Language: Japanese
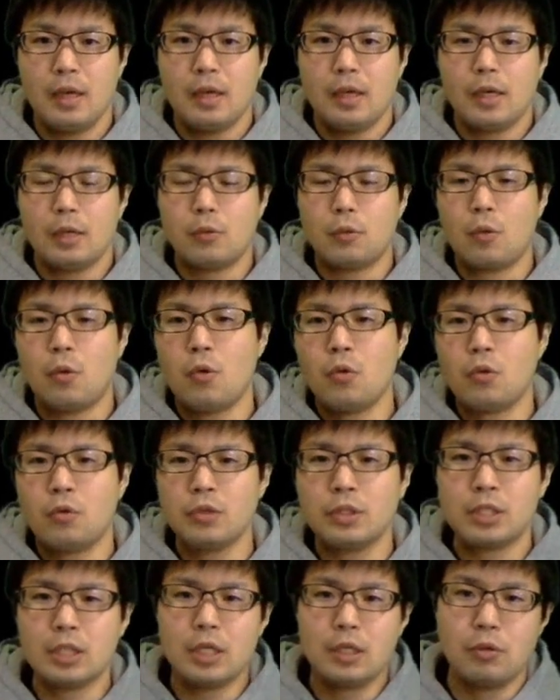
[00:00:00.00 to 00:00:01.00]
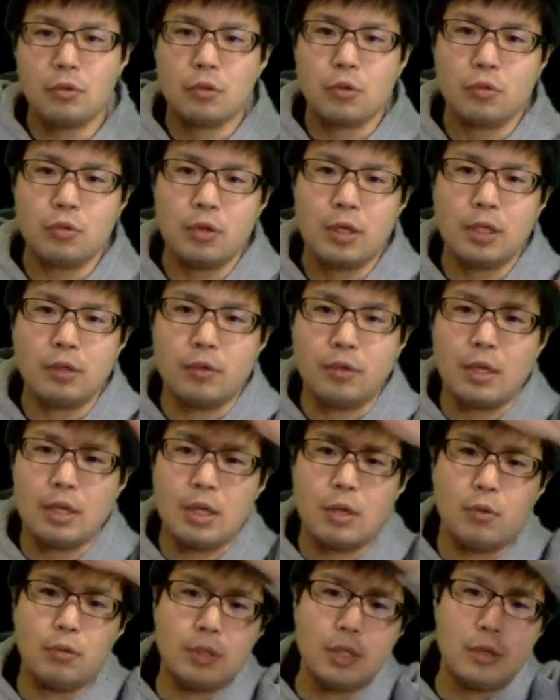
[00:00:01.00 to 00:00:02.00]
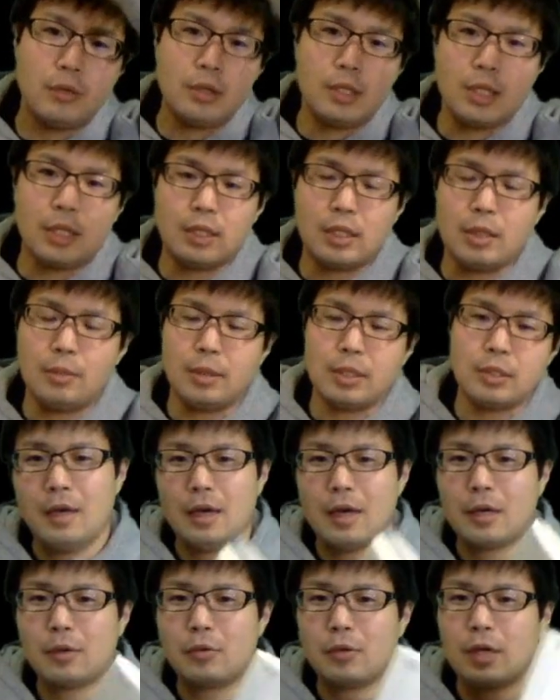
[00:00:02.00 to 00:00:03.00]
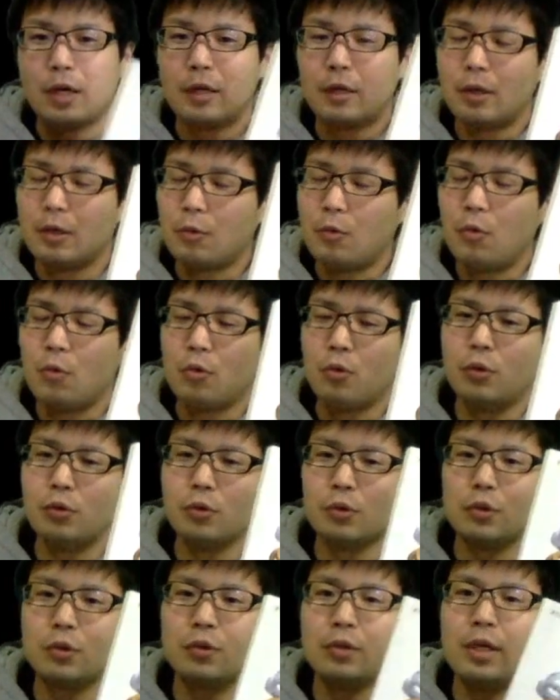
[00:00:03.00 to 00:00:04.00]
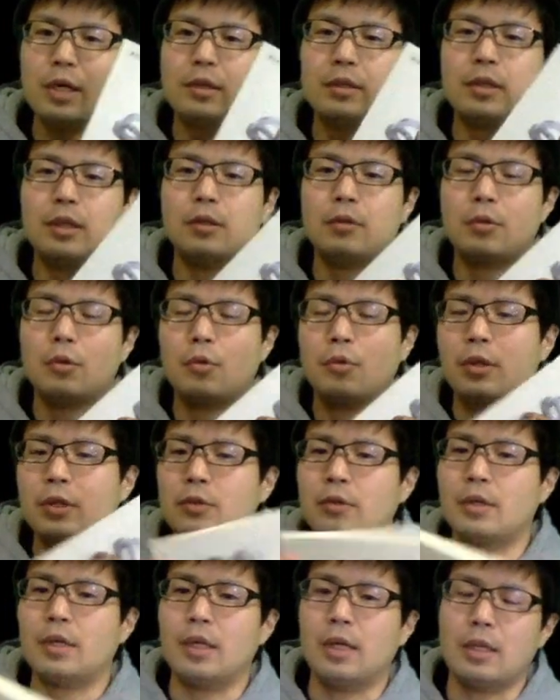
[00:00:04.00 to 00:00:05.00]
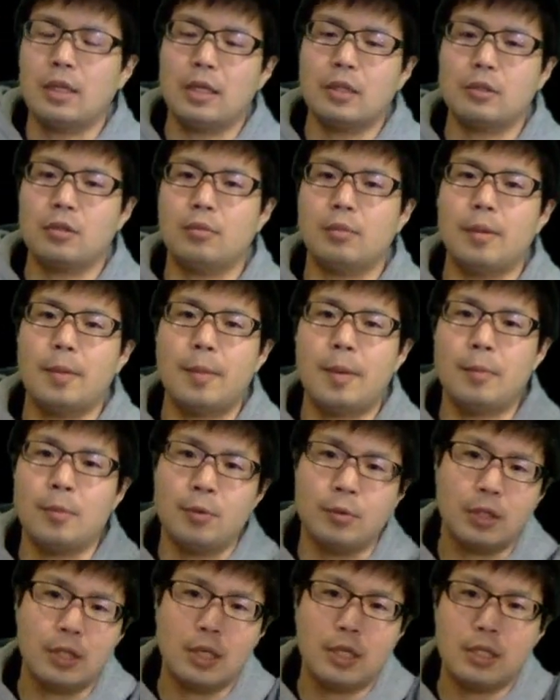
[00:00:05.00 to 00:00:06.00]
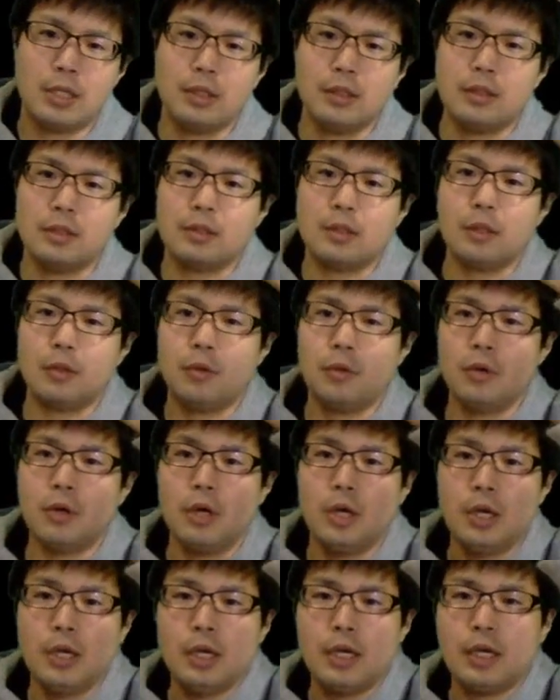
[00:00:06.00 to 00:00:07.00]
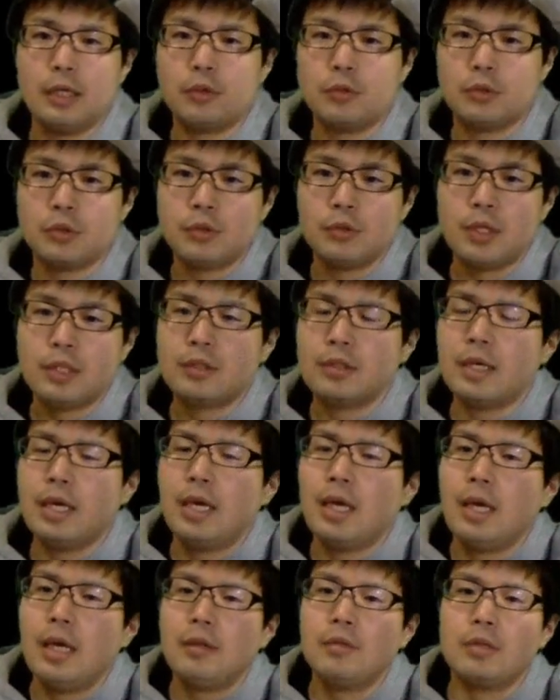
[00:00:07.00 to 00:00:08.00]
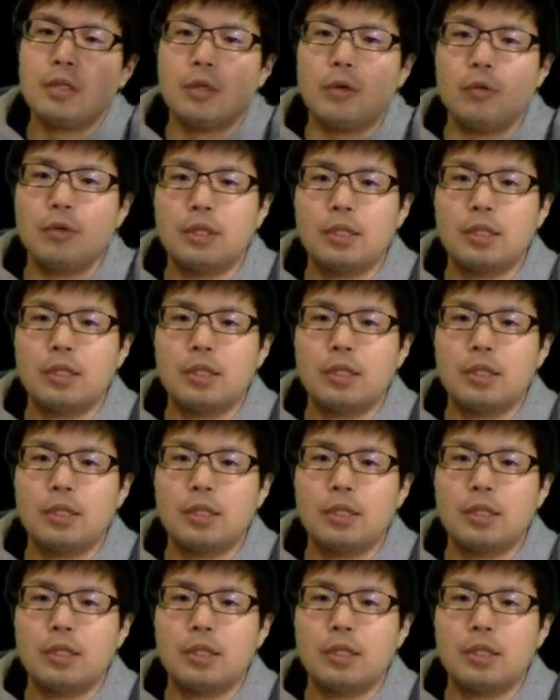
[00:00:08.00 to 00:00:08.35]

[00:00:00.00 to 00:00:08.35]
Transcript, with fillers: えっと、高校式の極限の定義、こんな風になっています。えこれは高校の数学さんの教科書からね、そのまま持ってきたんですけど、えっと、数列 an におい